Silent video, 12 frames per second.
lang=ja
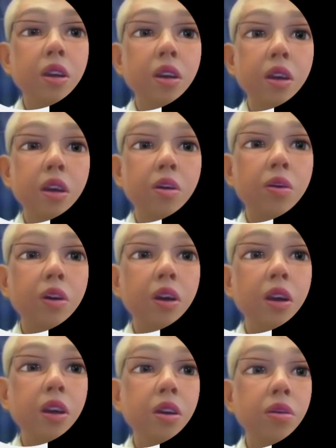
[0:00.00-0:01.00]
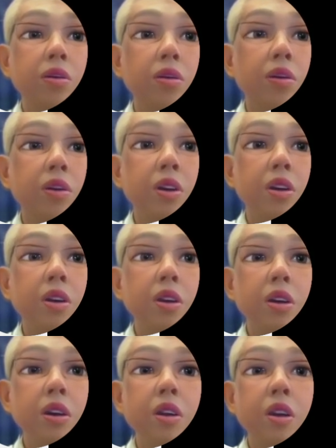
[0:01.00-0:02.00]
なんかこれが出るとイン、
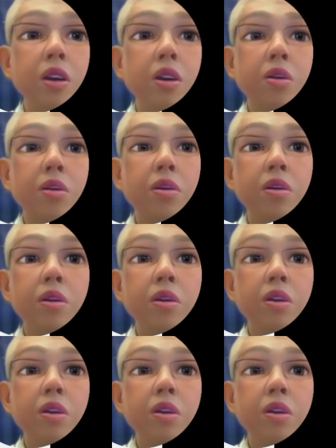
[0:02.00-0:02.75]
インデント、